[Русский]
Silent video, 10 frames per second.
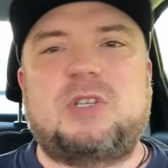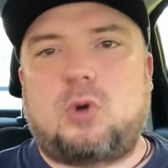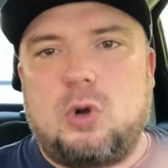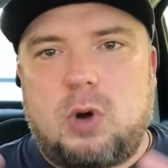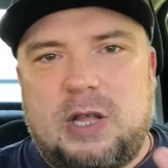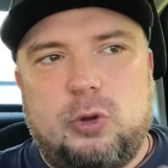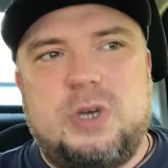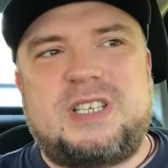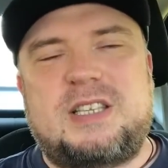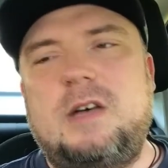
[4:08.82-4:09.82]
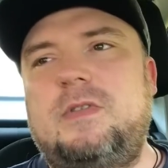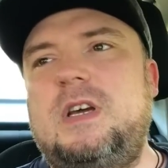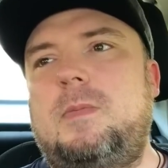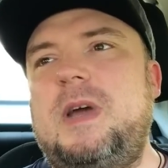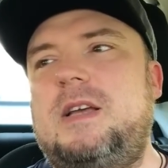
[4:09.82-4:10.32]
Поскольку одно из
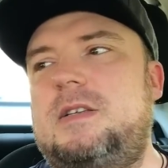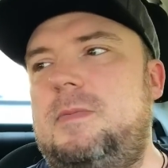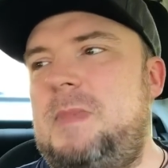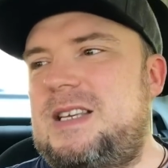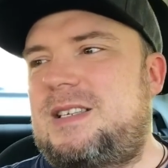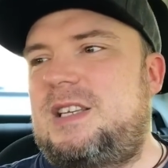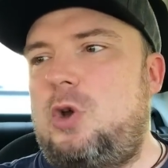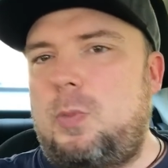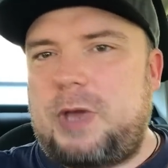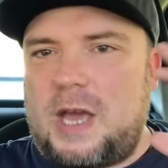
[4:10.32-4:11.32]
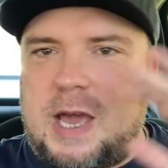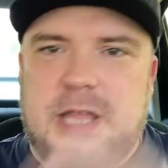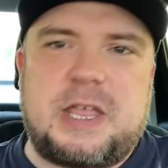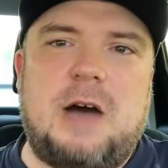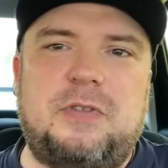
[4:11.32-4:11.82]
основных моих мест съемки
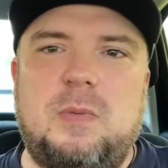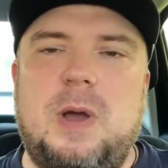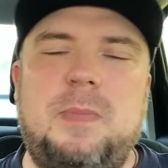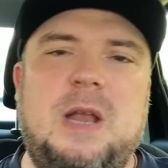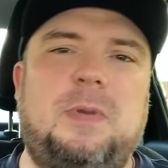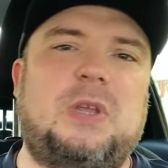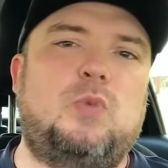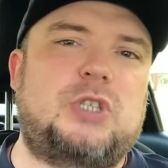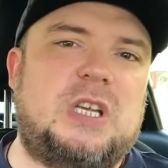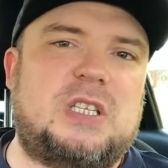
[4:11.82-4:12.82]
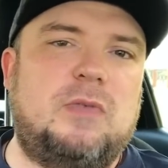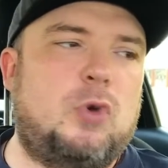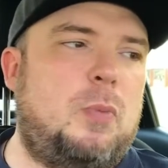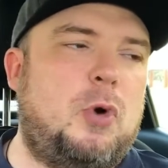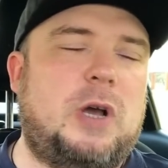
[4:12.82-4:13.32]
это автомобиль, потому что
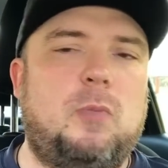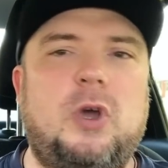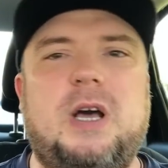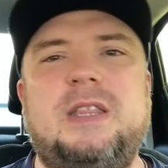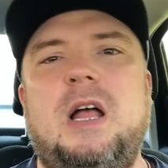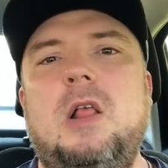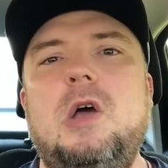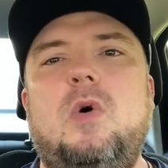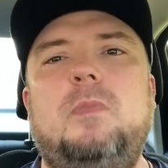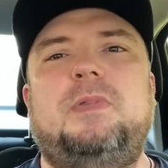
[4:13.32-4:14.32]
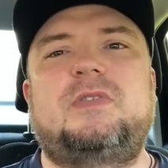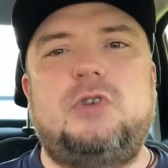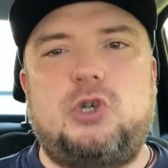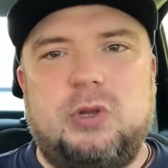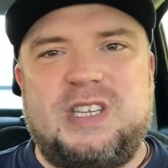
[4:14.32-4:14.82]
основной мой, канал, он
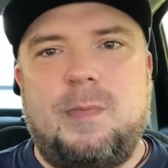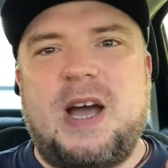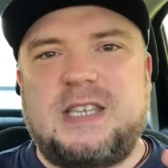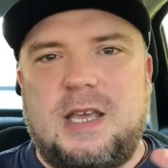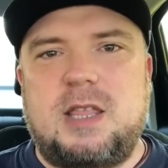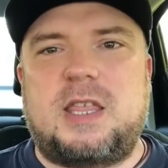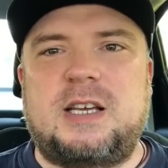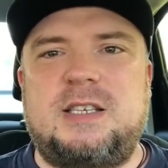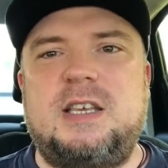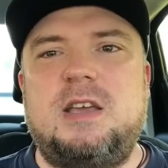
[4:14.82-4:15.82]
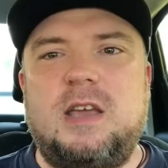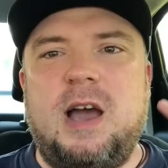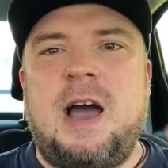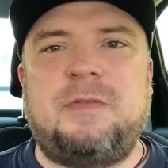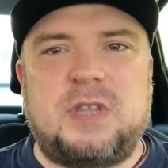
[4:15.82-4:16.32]
посвящен тематике такси и
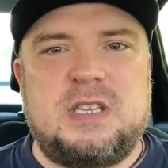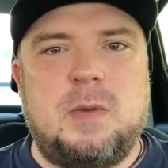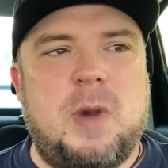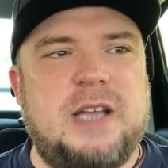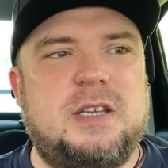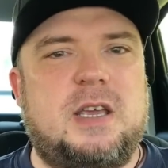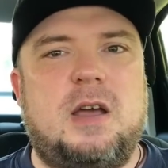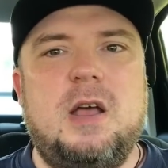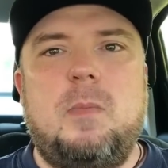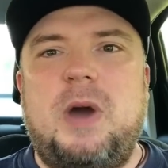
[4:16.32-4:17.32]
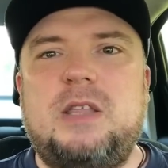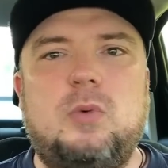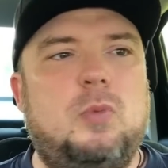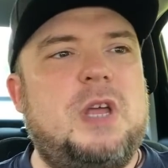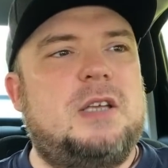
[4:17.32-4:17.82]
автотематике,
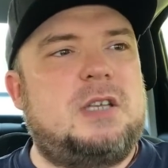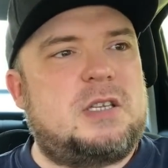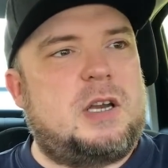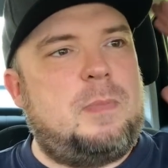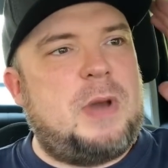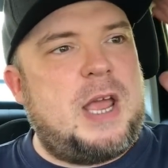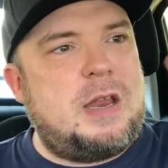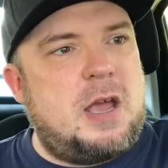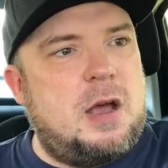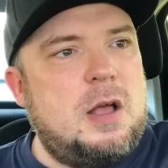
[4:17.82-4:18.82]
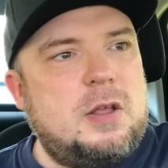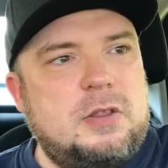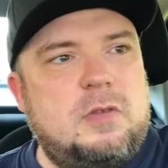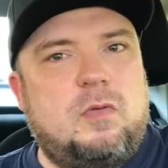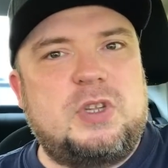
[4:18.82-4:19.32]
поэтому у меня здесь крепление
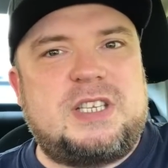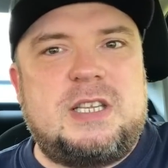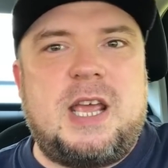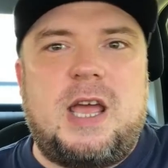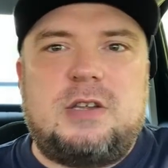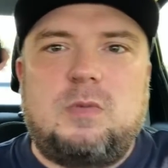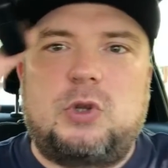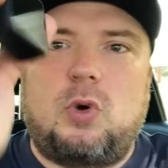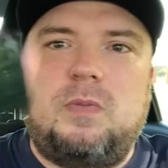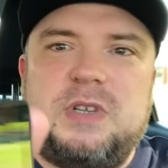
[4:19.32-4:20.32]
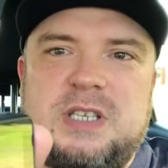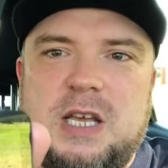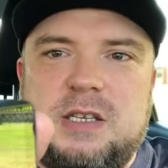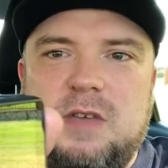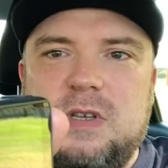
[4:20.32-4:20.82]
вот здесь, вот он
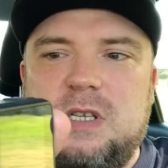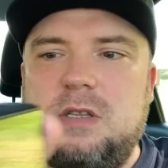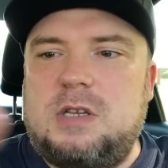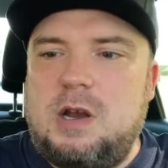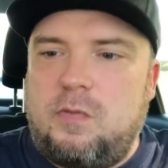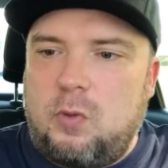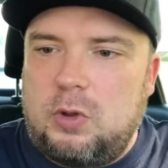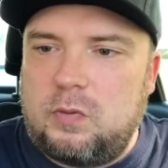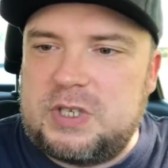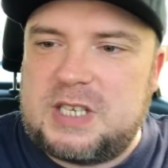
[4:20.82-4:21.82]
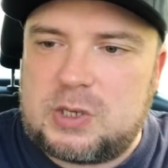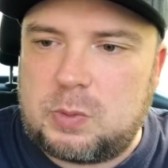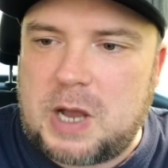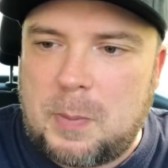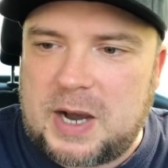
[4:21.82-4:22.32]
здесь, где висит телефон, вот здесь у
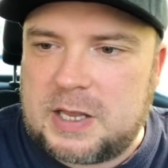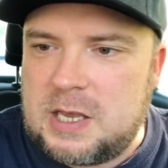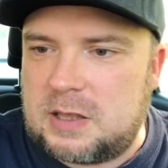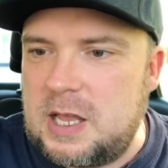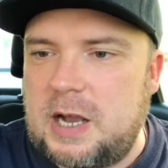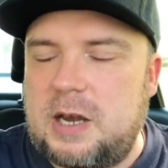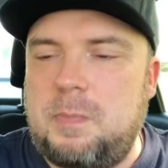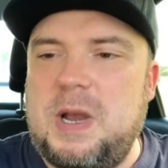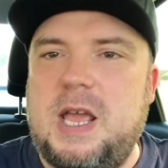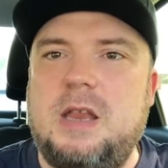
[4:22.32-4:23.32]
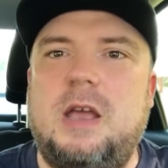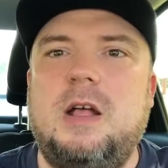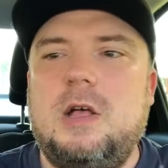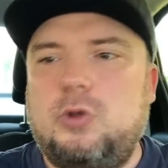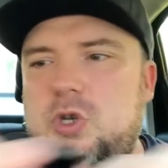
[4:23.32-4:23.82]
меня магнитное крепление,
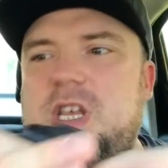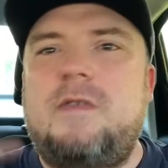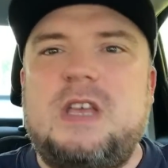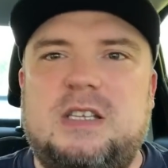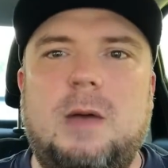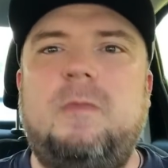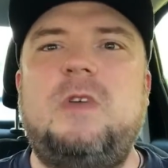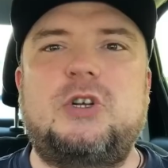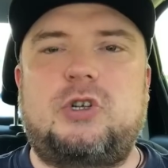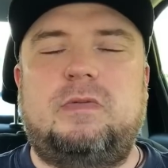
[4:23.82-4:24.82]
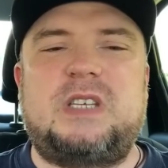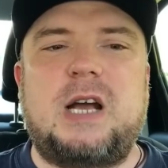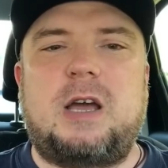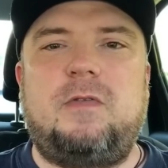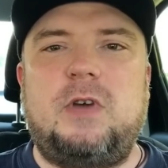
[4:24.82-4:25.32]
то есть я весь обвешен
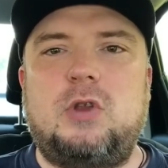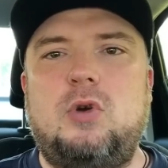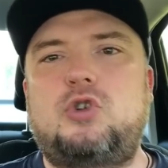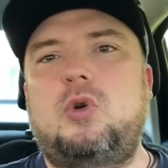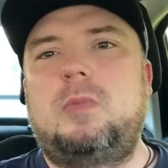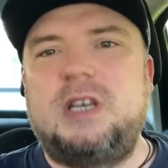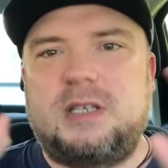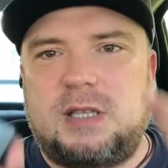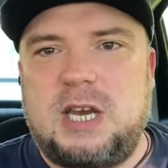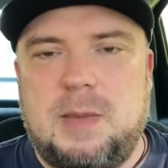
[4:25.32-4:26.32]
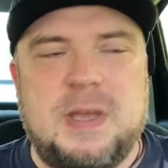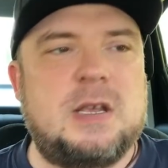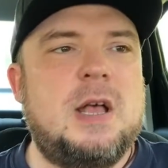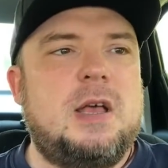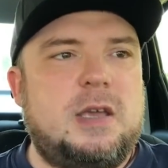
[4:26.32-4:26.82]
всякой фигней, чтобы и стримить,
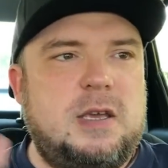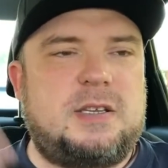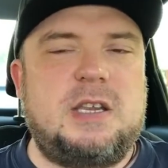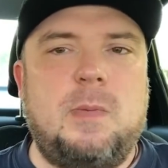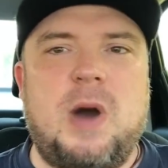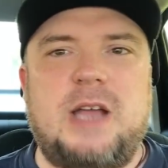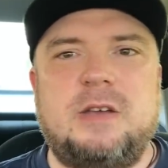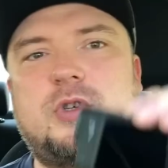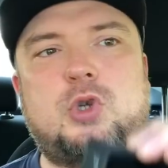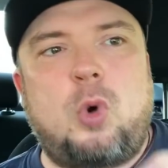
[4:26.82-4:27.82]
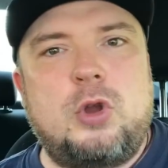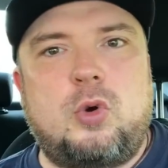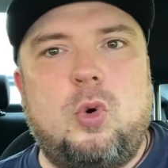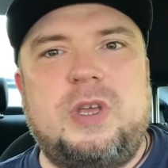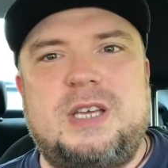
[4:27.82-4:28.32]
и снимать.
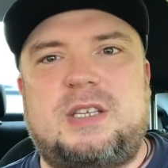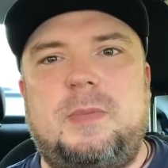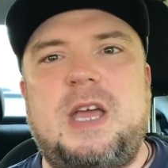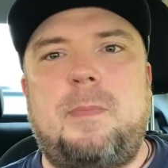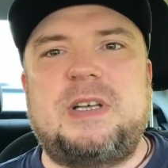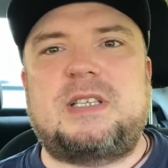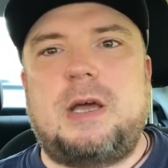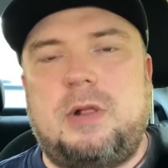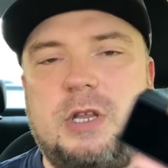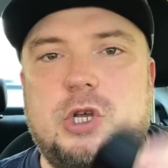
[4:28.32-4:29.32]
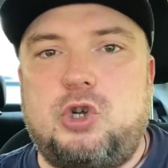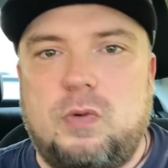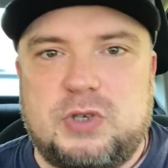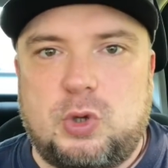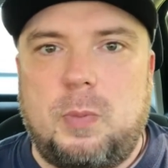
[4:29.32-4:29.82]
Соньку, если бы я поставил, они
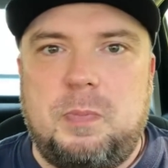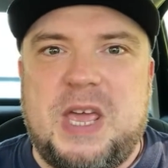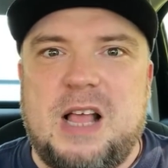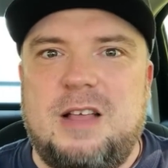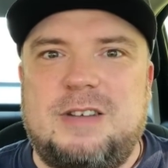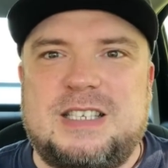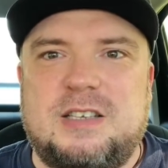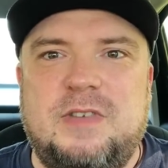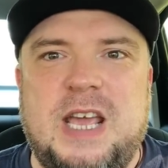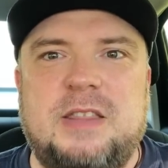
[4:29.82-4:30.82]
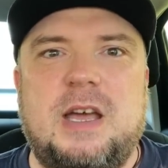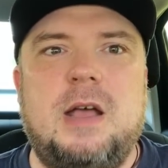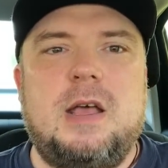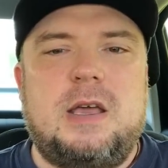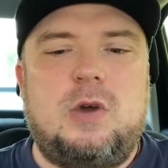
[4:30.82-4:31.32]
еще в основном белого цвета,
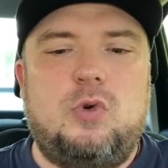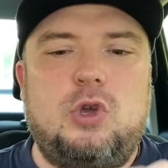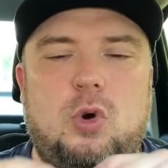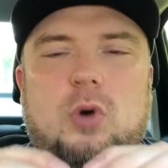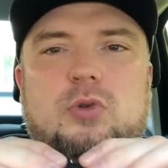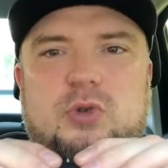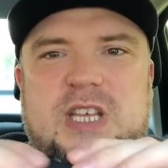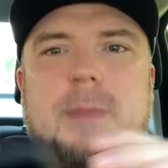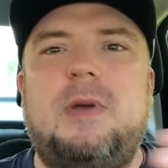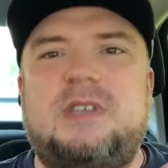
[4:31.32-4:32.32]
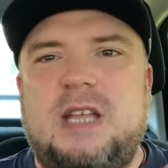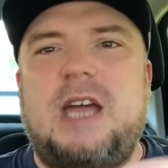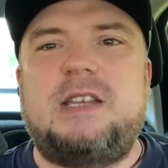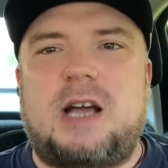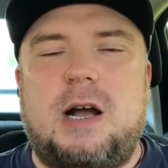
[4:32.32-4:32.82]
и у нее, ну, сами
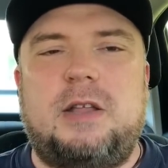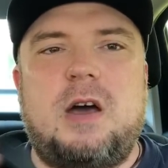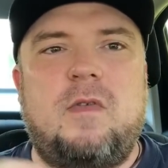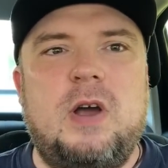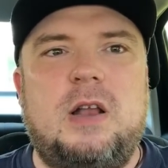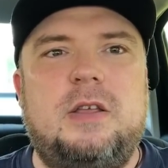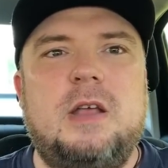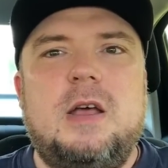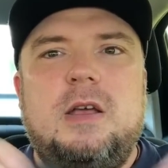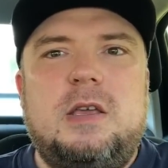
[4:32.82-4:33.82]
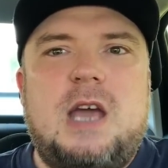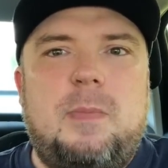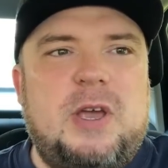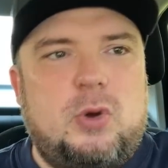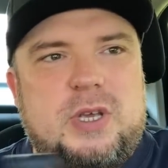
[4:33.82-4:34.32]
знаете, как она выглядит.
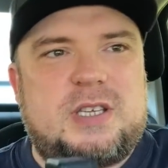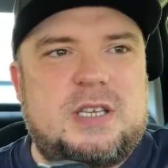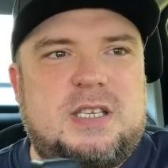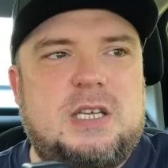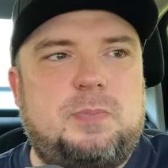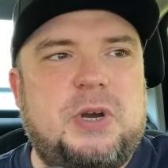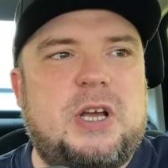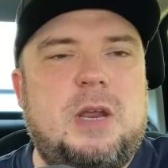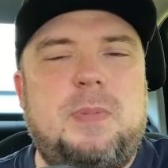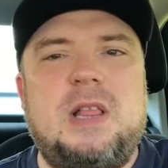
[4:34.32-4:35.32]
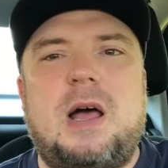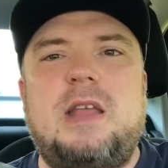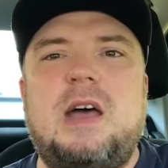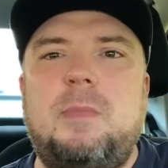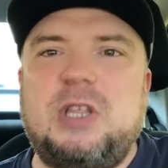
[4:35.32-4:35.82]
Я бы ее, если здесь прикрепил,
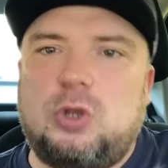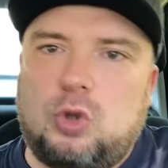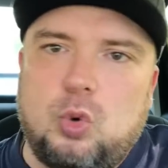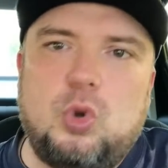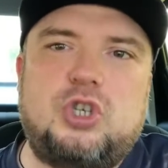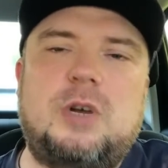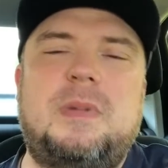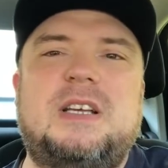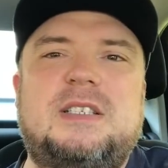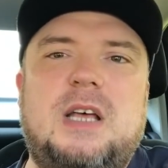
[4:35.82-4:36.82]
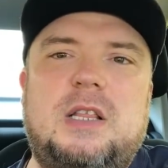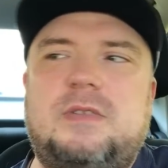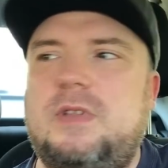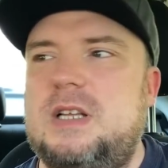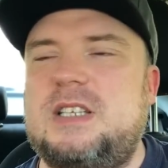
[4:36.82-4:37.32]
она бы тут же
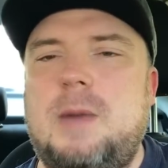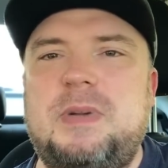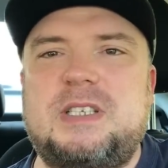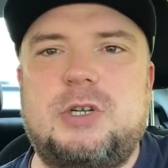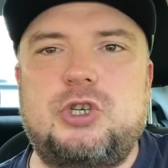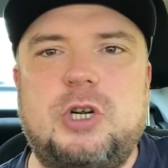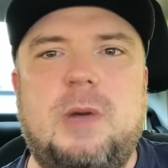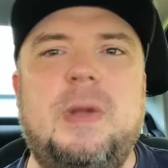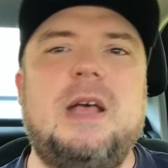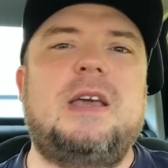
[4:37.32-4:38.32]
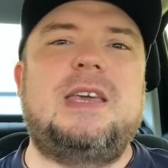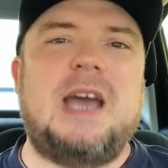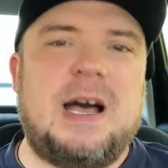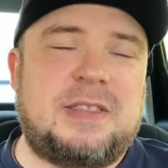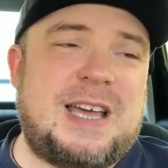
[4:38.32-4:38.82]
бросалась в глаза пассажирам. Я